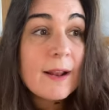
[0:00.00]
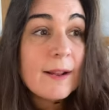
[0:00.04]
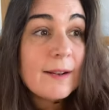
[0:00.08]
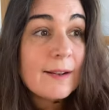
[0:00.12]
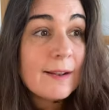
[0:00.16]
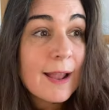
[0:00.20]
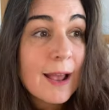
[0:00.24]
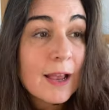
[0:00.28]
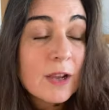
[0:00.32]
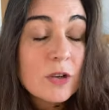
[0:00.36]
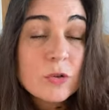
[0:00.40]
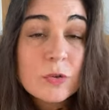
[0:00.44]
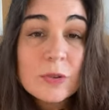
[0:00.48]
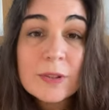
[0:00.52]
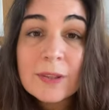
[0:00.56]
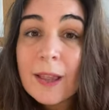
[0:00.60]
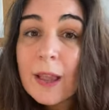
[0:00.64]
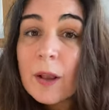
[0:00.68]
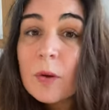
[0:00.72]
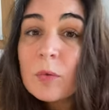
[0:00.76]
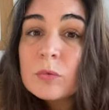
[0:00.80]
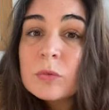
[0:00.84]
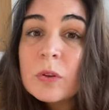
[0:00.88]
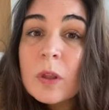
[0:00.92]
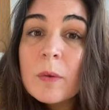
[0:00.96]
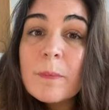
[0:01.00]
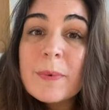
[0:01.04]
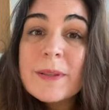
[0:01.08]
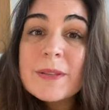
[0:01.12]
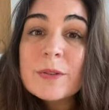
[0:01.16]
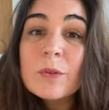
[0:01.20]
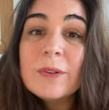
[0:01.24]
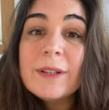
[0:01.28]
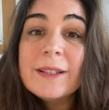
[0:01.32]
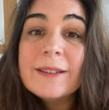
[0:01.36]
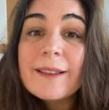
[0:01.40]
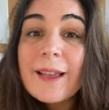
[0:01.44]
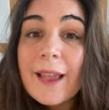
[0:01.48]
Là, je suis très contente parce
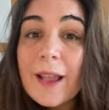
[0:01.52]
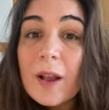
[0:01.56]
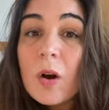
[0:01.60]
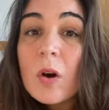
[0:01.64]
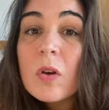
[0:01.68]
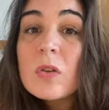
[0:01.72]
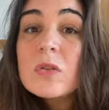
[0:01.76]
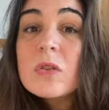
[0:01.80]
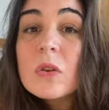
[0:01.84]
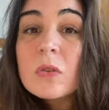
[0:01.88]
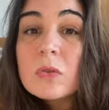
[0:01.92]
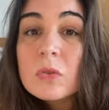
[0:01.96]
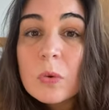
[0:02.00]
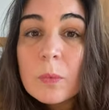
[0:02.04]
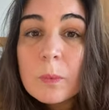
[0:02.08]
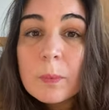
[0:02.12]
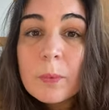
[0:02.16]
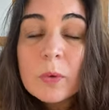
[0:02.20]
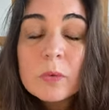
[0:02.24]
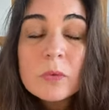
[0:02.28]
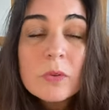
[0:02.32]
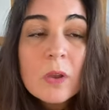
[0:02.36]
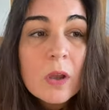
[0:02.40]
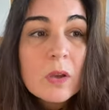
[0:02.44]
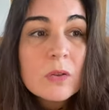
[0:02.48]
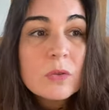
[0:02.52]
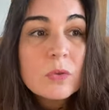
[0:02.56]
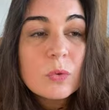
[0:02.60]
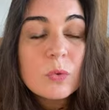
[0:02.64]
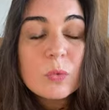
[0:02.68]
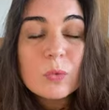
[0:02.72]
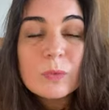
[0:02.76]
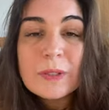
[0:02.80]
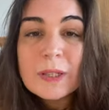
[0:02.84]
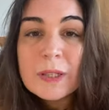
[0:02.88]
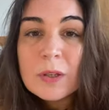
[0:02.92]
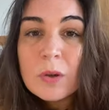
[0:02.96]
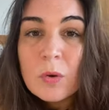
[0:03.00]
que les très grands entrepreneurs, ceux
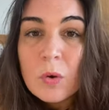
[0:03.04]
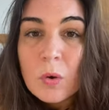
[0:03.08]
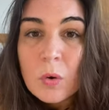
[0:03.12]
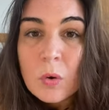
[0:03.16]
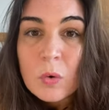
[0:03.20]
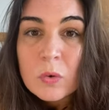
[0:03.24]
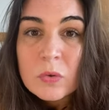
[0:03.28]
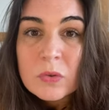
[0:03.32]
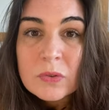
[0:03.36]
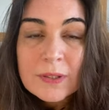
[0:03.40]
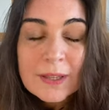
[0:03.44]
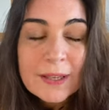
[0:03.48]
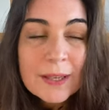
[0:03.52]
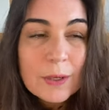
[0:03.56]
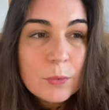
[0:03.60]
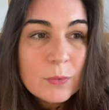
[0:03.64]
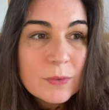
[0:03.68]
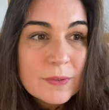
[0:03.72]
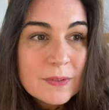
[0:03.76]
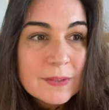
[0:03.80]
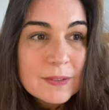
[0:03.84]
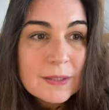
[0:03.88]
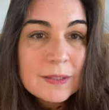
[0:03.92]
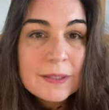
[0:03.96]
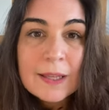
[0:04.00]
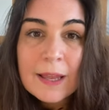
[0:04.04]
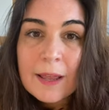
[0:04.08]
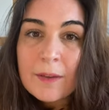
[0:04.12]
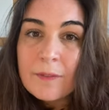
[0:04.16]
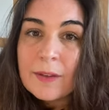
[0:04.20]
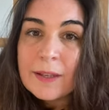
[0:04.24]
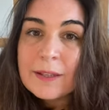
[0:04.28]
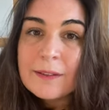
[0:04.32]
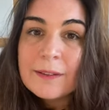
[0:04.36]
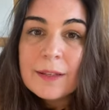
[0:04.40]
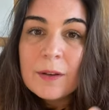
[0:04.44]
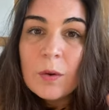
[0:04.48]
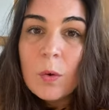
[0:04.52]
qui ont des grosses réussites
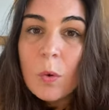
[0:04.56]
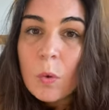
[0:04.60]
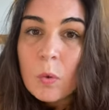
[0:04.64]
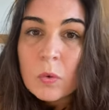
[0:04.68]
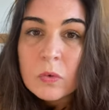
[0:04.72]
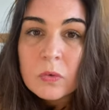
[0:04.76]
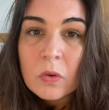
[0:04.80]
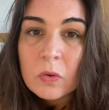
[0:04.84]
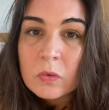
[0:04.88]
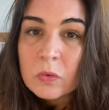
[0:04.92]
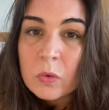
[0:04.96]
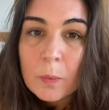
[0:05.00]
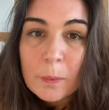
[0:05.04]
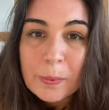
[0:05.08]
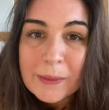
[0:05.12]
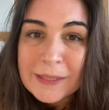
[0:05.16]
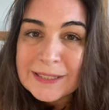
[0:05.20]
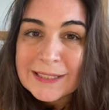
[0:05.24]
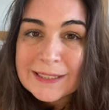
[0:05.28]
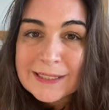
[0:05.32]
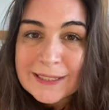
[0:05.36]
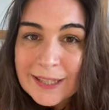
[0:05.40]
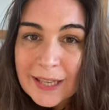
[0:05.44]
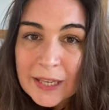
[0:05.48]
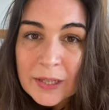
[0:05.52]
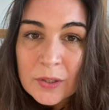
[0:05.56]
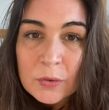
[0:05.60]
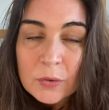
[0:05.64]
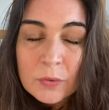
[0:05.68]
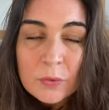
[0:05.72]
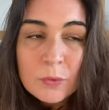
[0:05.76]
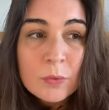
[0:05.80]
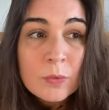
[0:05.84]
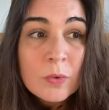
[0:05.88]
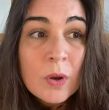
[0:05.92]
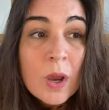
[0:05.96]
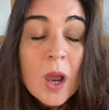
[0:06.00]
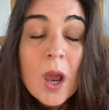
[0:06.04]
avec des grosses entreprises très
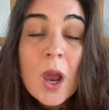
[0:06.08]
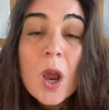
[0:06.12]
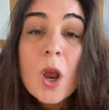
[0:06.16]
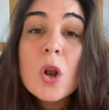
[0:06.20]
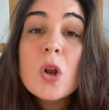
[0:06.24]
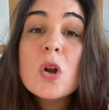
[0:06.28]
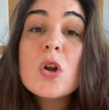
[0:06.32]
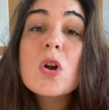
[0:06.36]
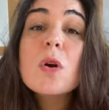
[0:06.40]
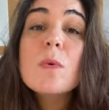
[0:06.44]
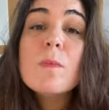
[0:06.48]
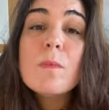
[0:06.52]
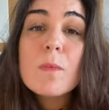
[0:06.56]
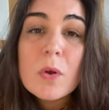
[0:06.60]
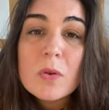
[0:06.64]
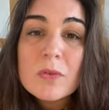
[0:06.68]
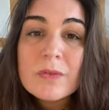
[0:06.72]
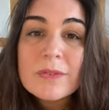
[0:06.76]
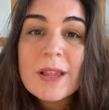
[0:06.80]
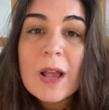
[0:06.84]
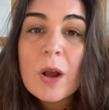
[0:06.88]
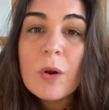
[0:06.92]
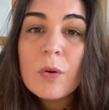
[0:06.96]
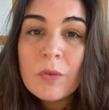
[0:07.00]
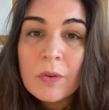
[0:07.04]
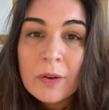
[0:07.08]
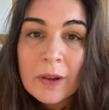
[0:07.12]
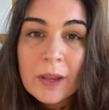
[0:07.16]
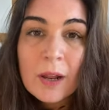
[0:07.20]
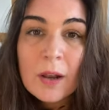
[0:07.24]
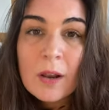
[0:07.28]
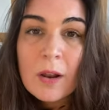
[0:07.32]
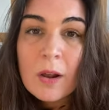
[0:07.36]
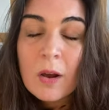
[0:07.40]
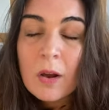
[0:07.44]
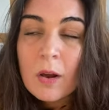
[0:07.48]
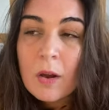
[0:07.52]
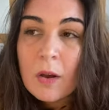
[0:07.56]
connues, commencent à ouvrir
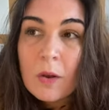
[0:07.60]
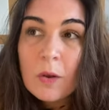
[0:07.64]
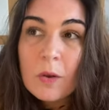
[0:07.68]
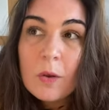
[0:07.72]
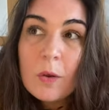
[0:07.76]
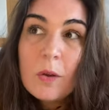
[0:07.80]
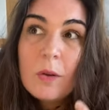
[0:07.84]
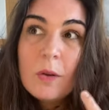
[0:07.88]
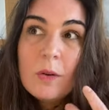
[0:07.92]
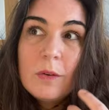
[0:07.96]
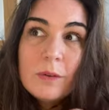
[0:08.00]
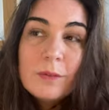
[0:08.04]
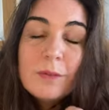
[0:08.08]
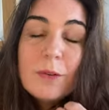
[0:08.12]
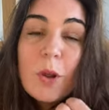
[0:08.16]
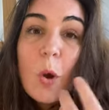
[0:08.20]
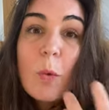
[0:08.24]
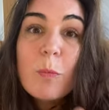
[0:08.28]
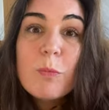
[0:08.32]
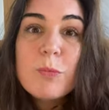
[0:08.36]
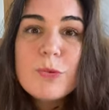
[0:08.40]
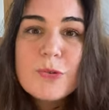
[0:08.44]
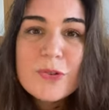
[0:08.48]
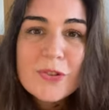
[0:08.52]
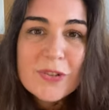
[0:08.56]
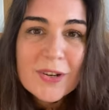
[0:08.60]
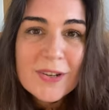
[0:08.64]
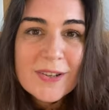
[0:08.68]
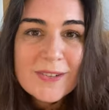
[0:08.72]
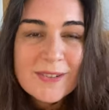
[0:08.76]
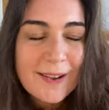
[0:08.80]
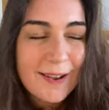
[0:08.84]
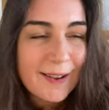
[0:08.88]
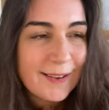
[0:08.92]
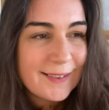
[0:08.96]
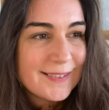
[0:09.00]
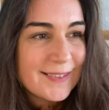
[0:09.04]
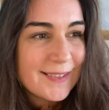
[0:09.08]
leur, euh, leur bouche,
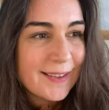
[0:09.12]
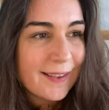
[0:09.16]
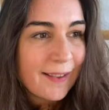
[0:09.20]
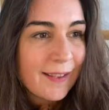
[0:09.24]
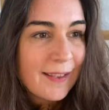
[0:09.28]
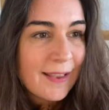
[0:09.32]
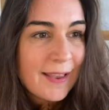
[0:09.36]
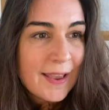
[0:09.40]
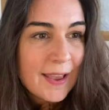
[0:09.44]
j'allais dire,